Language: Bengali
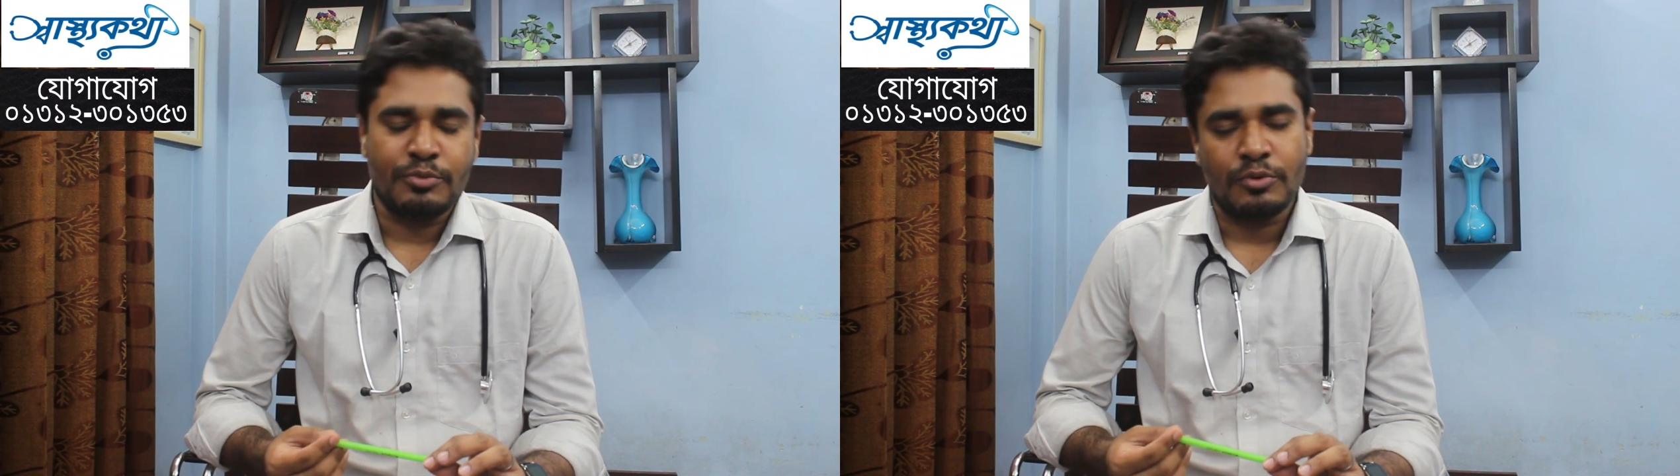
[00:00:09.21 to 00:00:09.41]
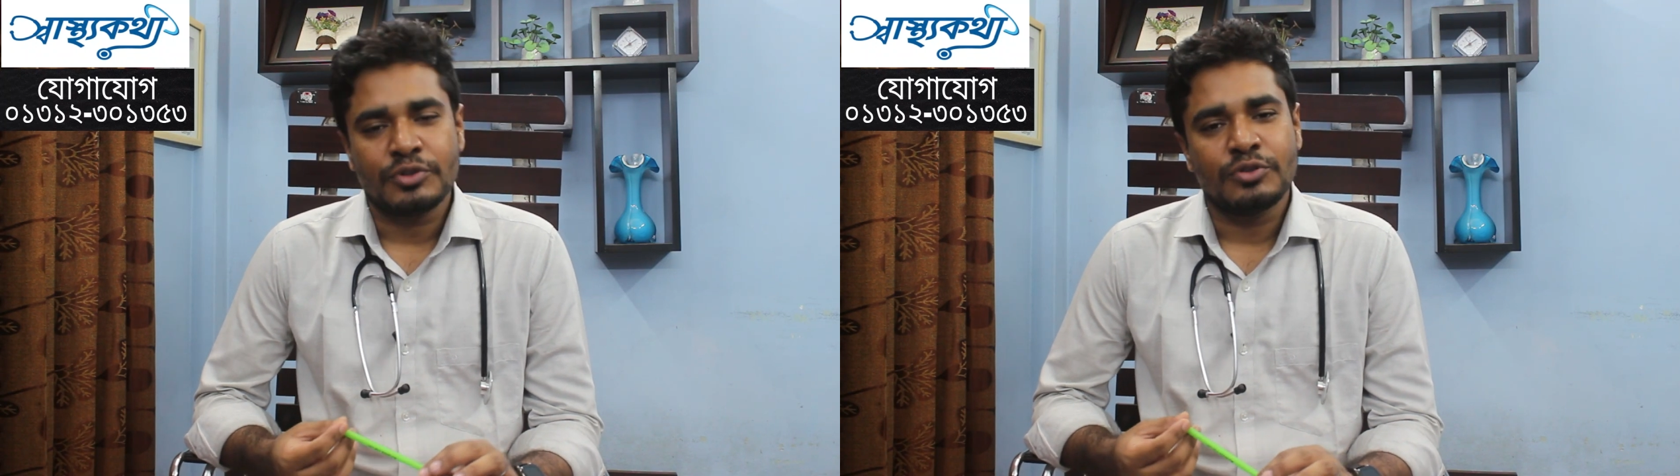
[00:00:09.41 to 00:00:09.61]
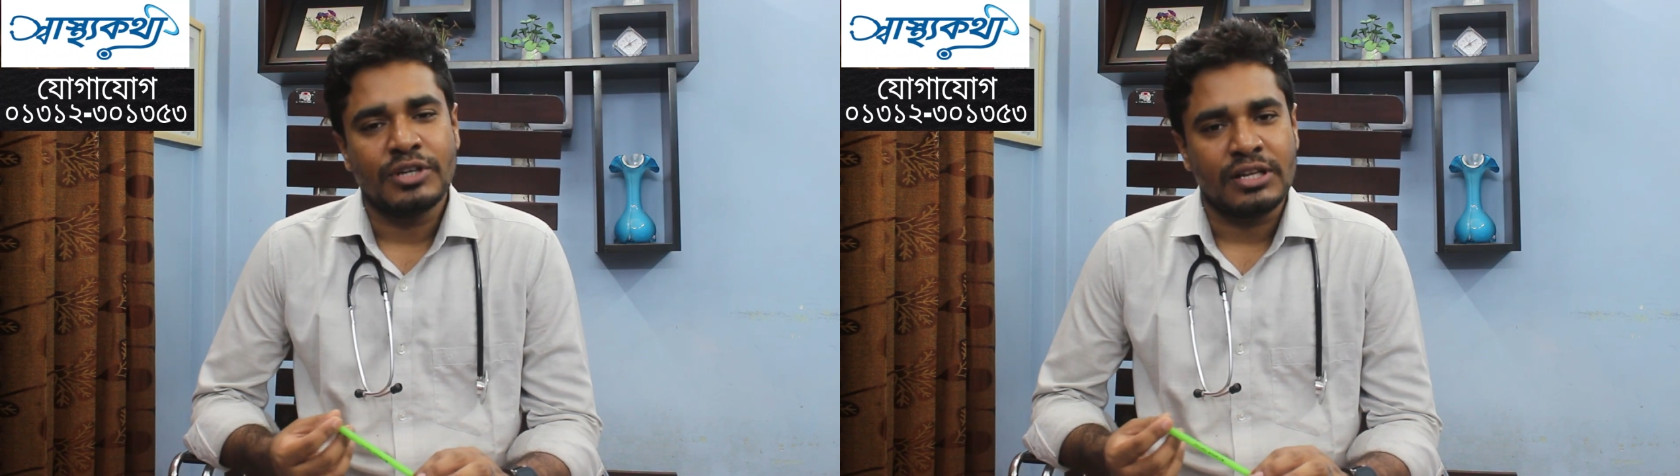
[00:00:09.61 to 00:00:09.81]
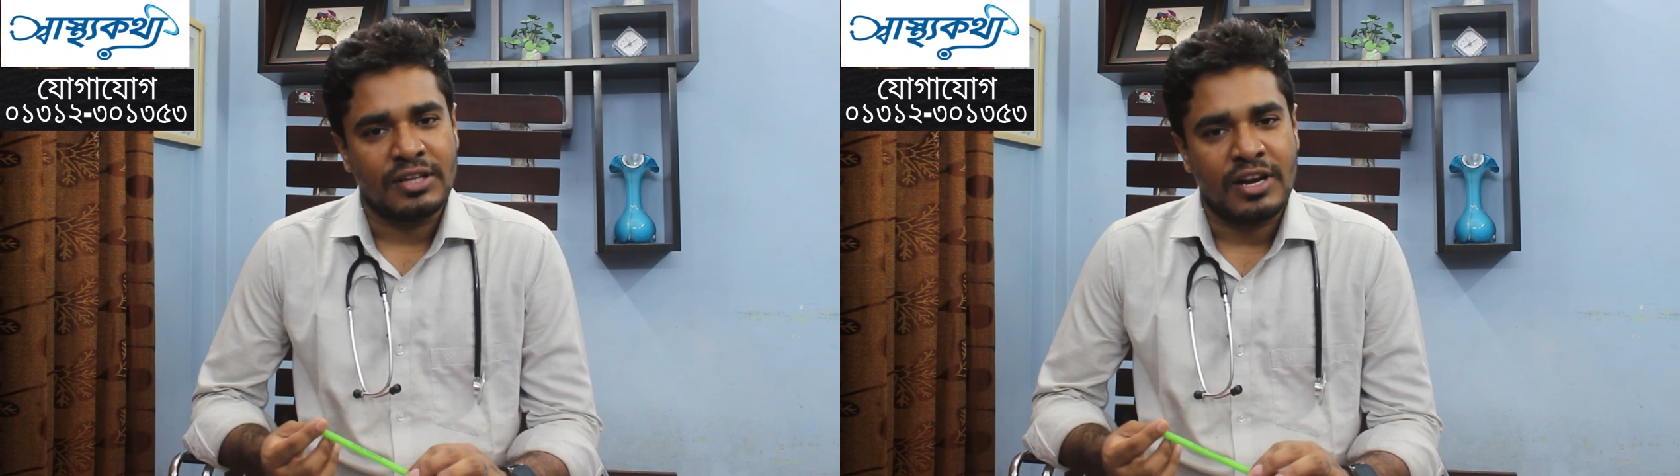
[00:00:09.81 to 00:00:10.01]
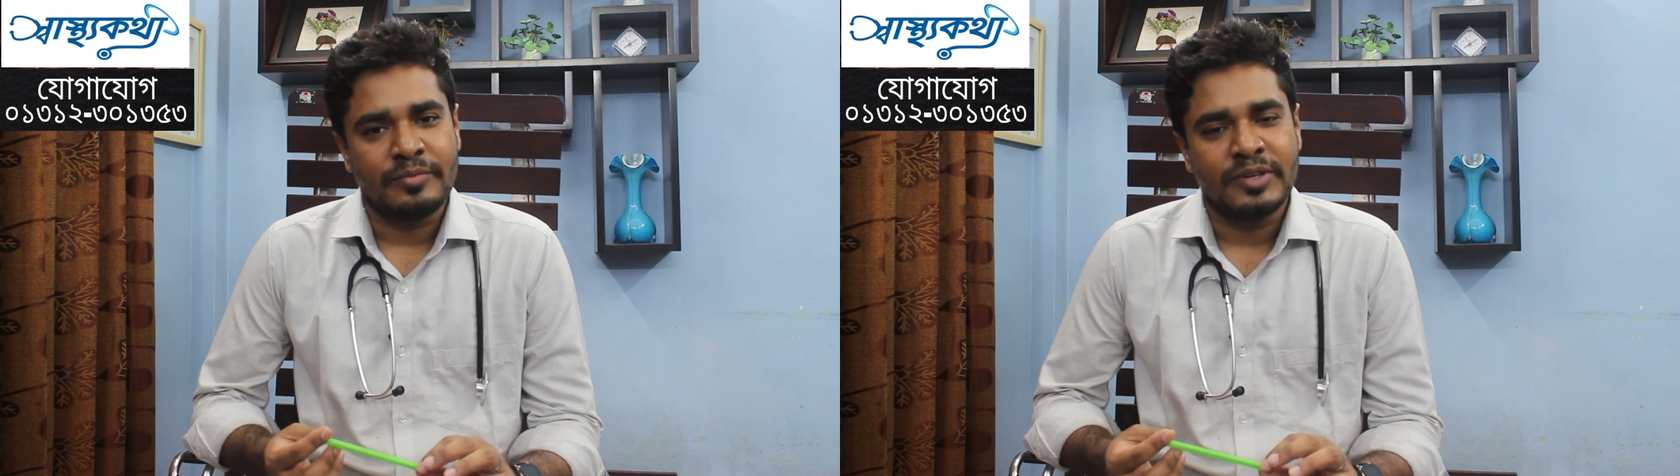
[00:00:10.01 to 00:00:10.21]
প্রভাষক
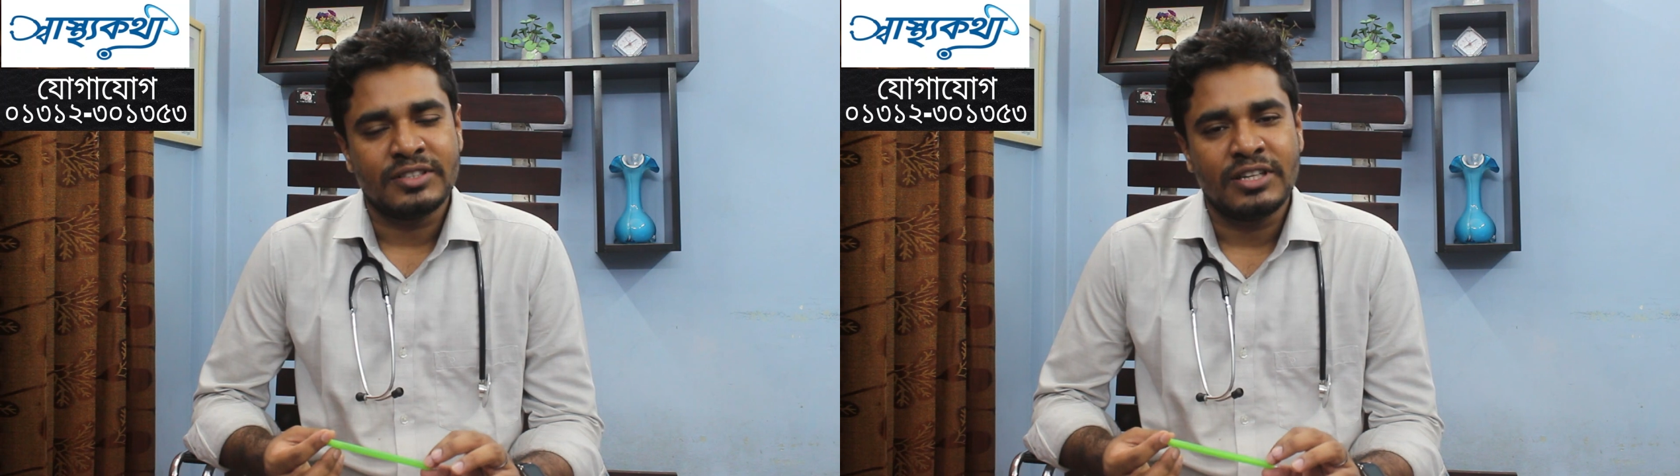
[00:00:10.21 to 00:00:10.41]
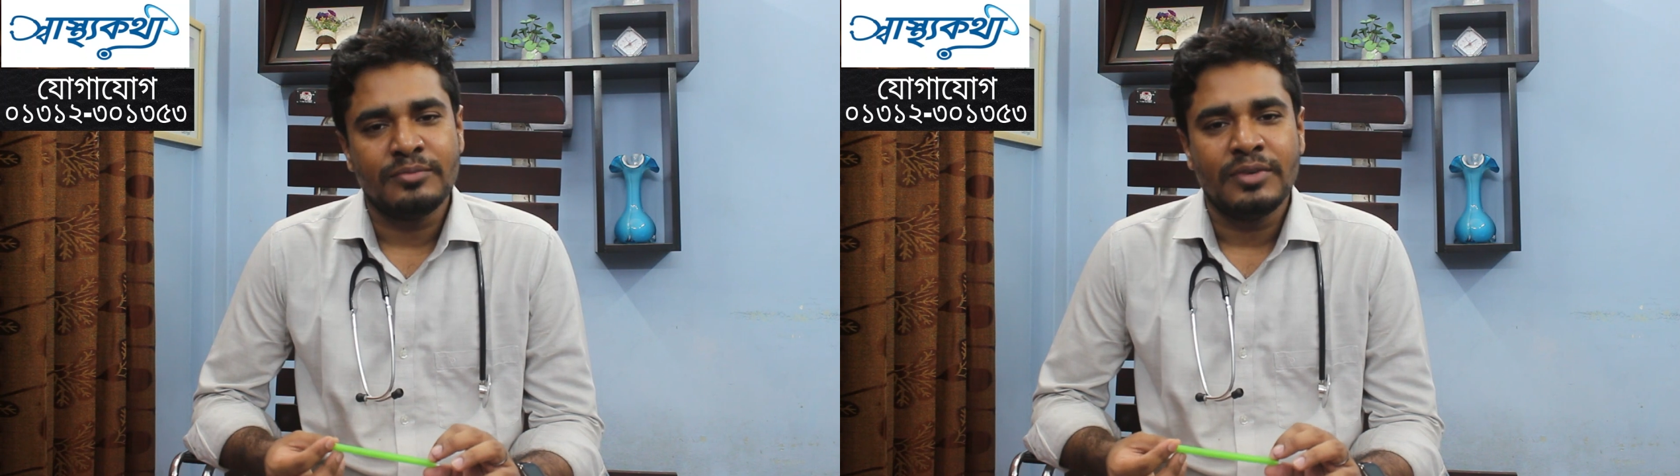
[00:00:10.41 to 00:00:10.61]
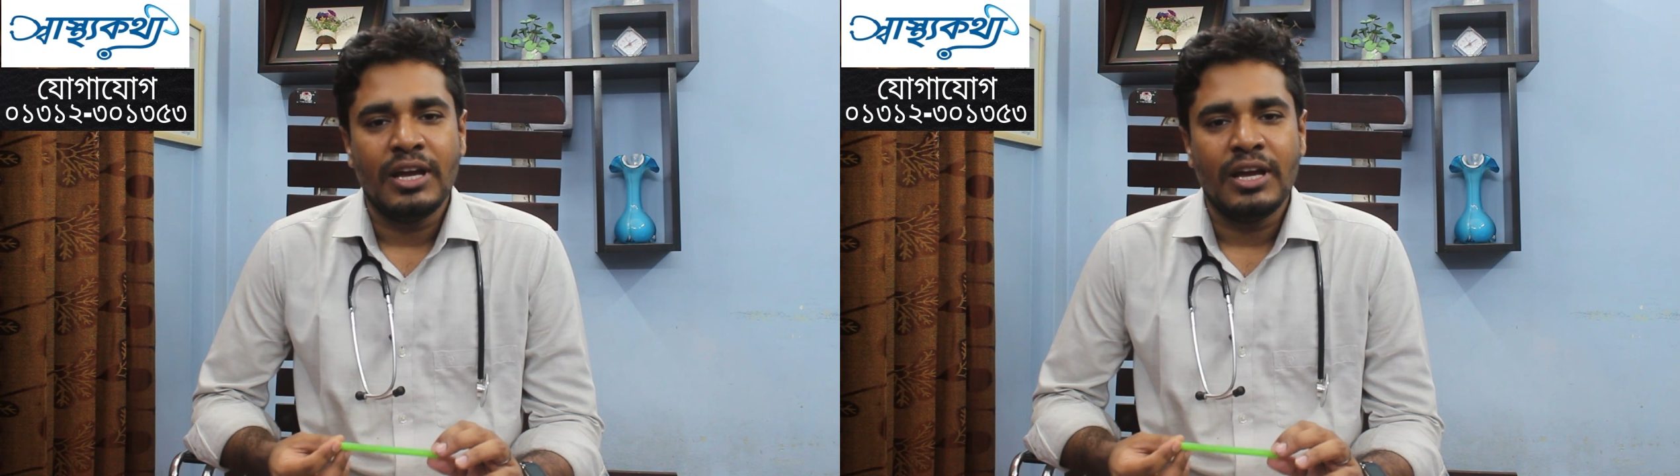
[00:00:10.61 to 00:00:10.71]
ডাক্তার আরমান ইসলাম